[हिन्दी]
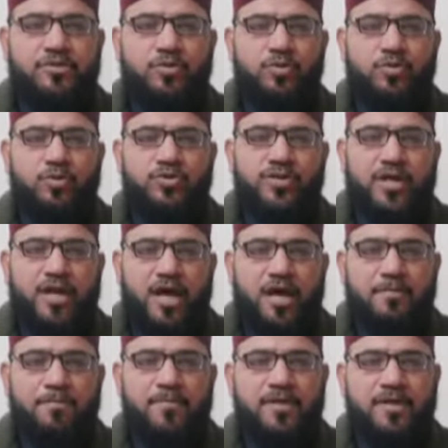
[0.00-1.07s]

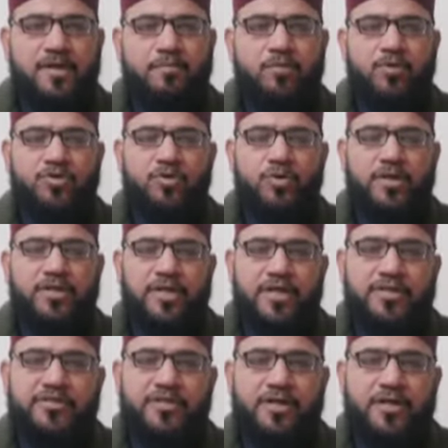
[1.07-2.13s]
दरुदोसलाम के मौजू के
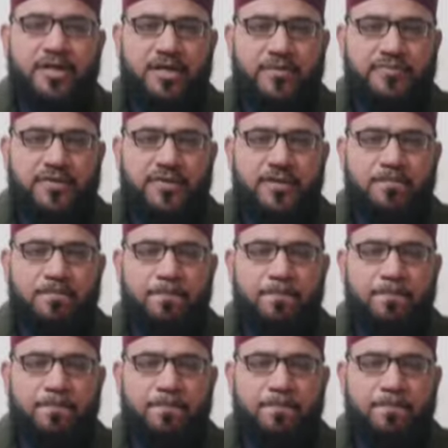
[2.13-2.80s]
तहत चल रही थी